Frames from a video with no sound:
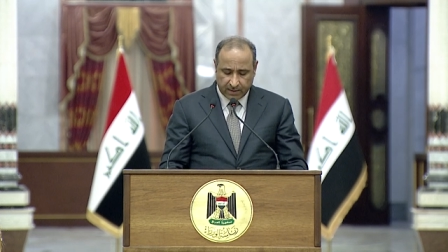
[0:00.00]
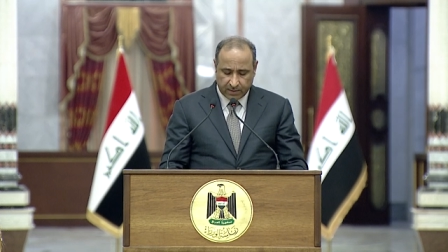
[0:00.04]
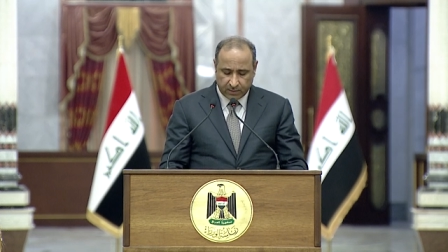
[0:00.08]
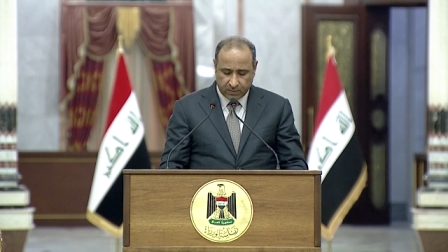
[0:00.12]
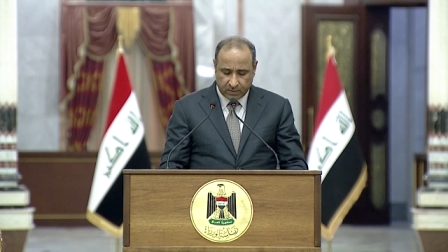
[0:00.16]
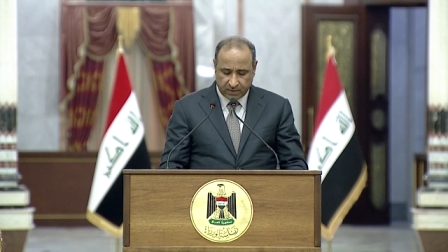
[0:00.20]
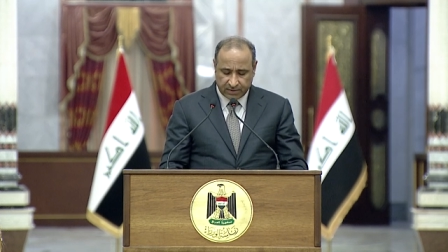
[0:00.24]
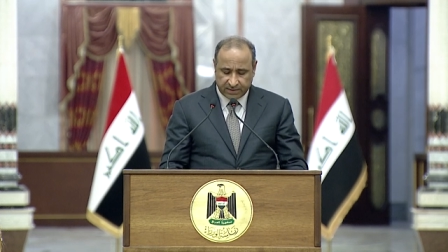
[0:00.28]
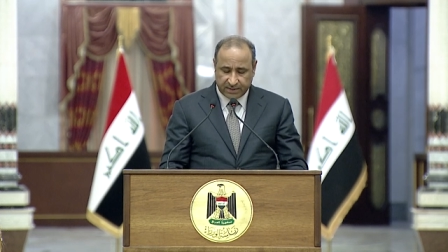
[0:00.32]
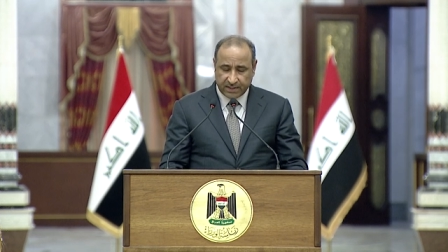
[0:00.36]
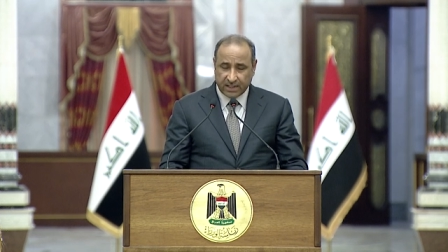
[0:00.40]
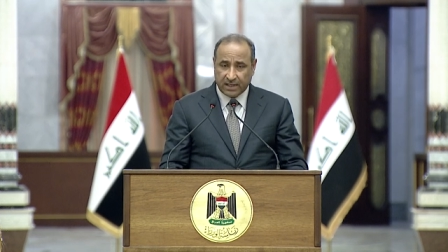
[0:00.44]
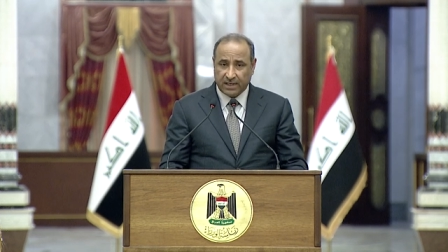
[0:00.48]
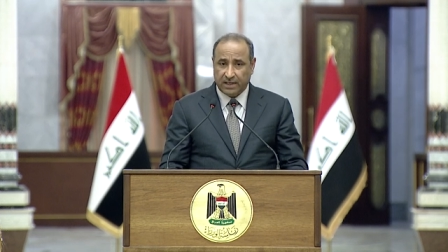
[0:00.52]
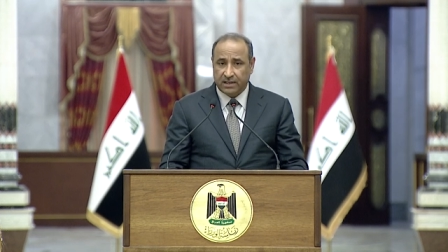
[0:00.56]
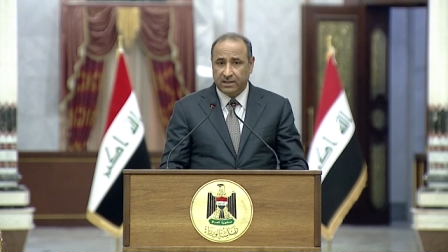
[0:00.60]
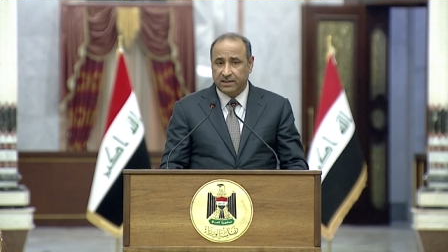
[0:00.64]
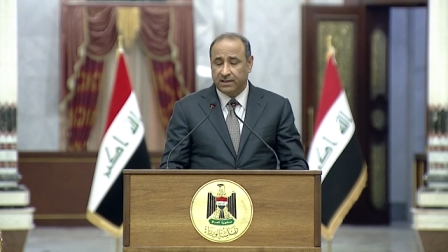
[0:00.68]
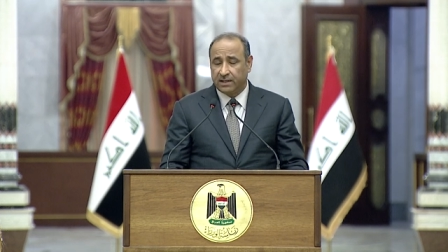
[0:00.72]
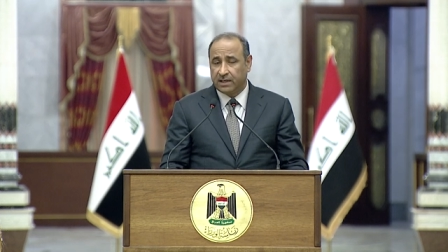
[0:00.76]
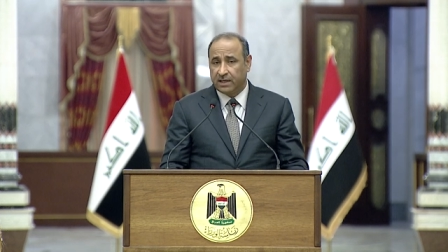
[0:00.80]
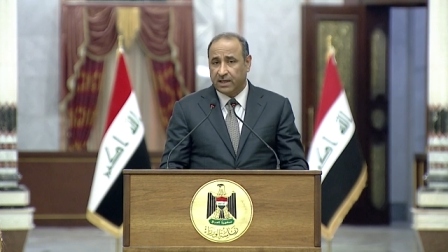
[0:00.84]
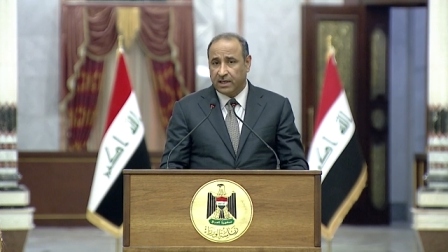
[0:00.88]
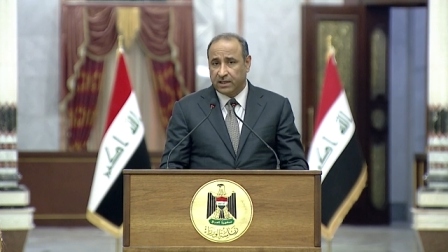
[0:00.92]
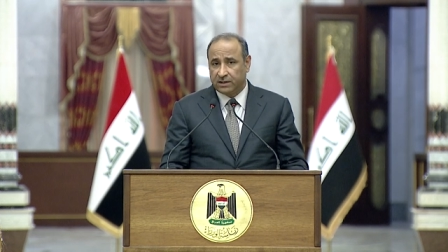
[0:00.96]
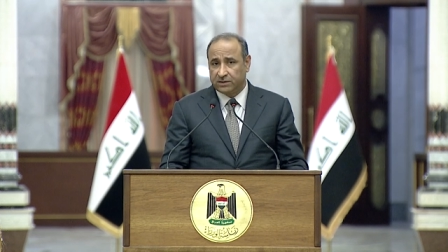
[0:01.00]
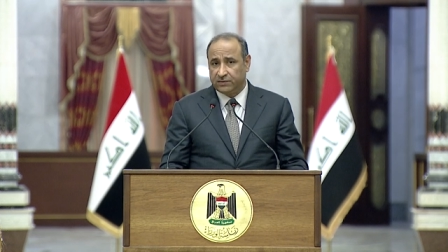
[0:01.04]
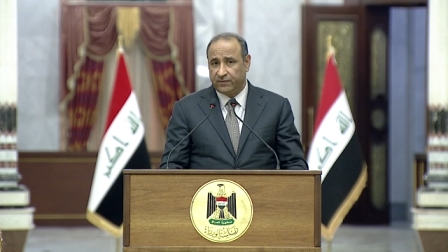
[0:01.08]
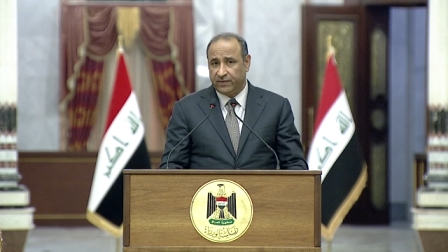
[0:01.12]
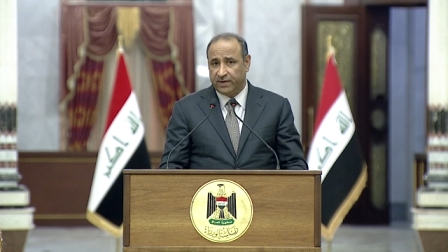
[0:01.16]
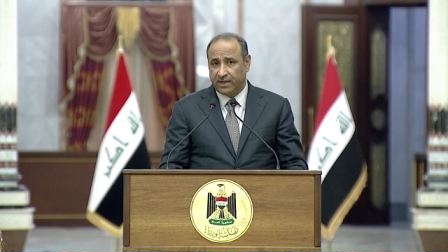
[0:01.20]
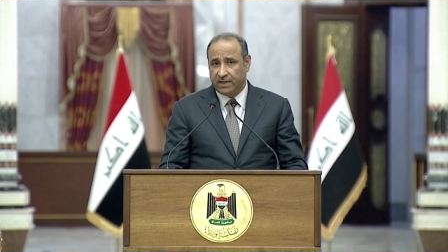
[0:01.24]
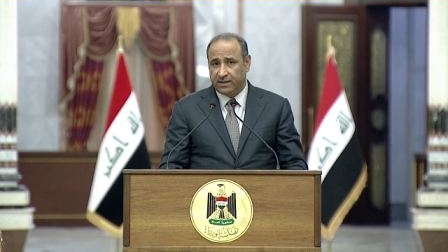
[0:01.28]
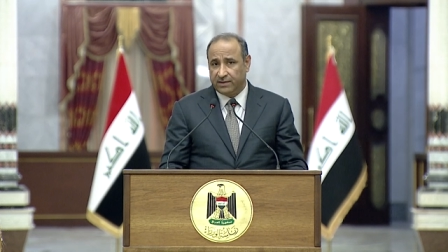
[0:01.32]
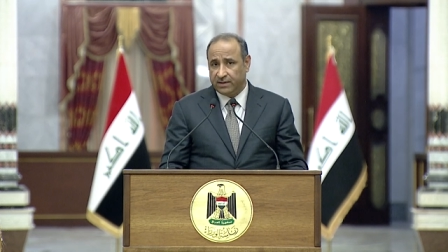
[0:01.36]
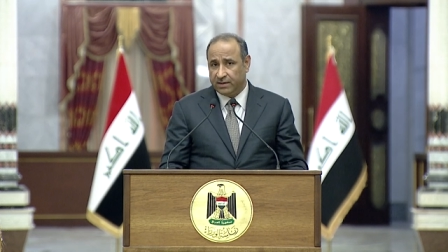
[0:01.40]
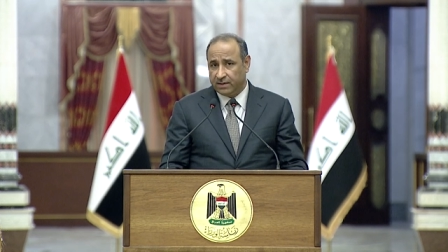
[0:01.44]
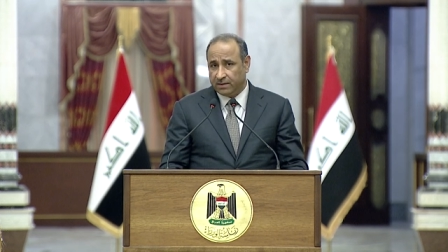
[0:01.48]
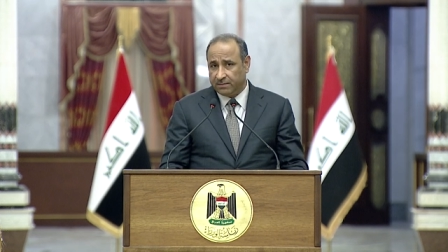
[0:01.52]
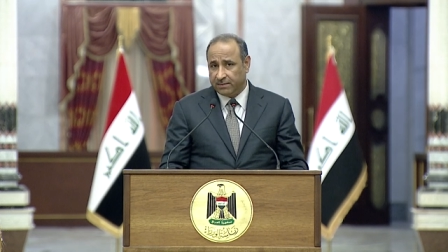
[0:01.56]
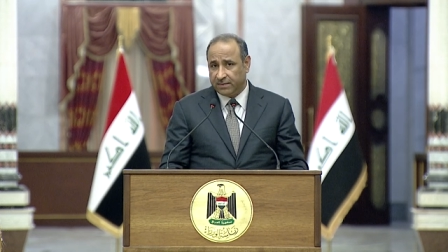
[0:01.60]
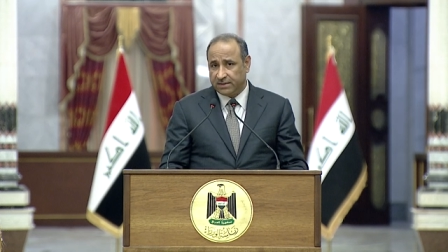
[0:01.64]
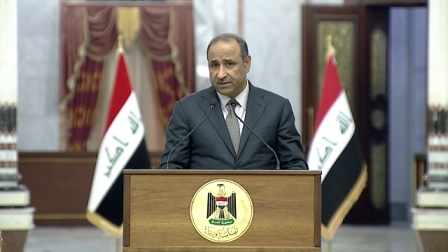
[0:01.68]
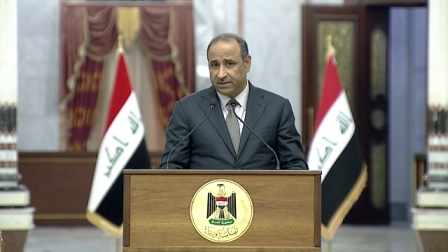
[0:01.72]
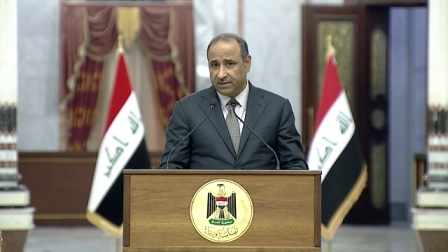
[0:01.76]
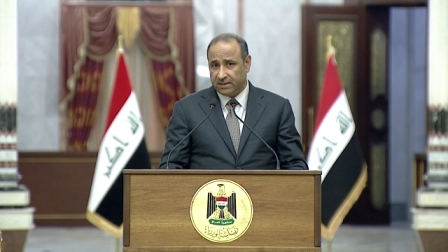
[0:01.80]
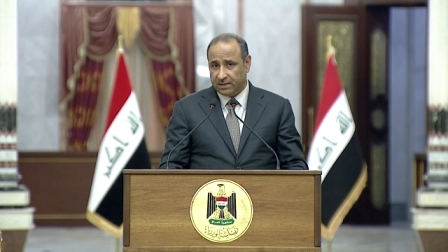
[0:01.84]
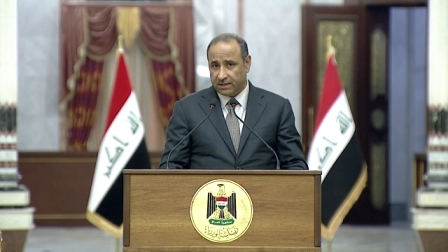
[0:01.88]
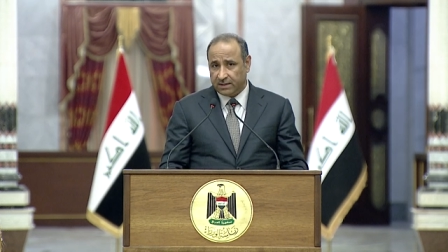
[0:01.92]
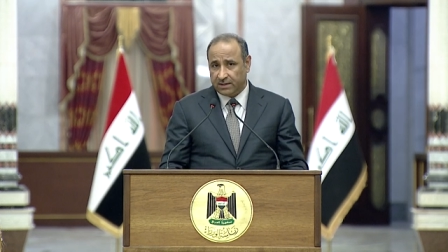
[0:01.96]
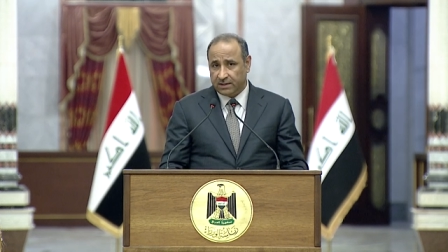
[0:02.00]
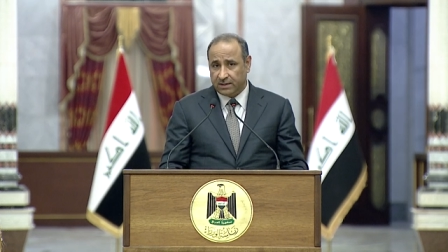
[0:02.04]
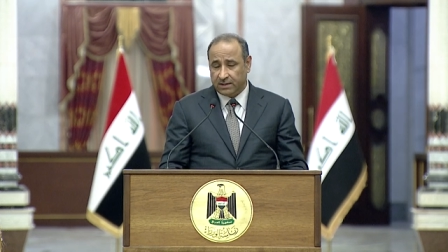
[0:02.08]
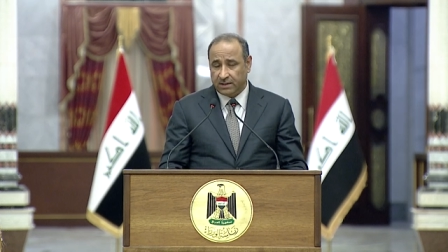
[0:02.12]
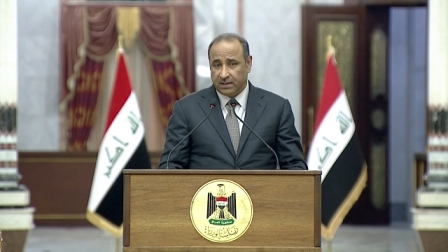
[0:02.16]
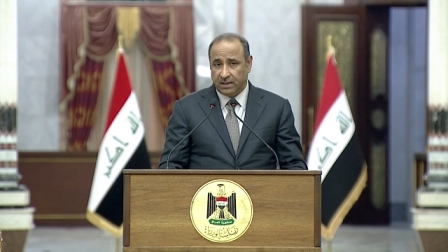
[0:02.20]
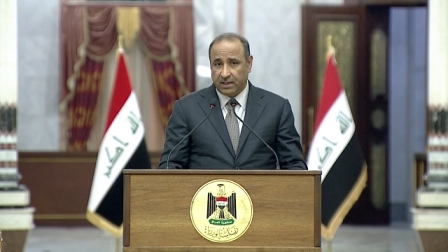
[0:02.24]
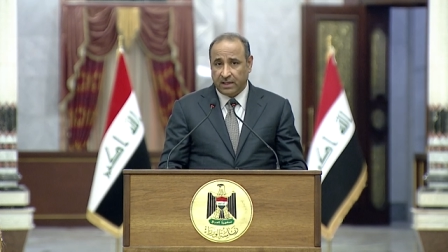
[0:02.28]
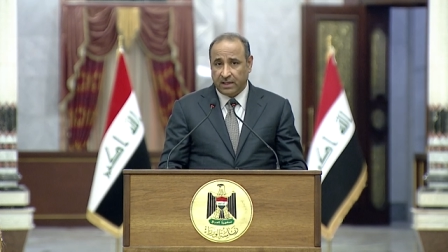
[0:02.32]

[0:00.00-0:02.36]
وانتهى النقاش في هذه المسألة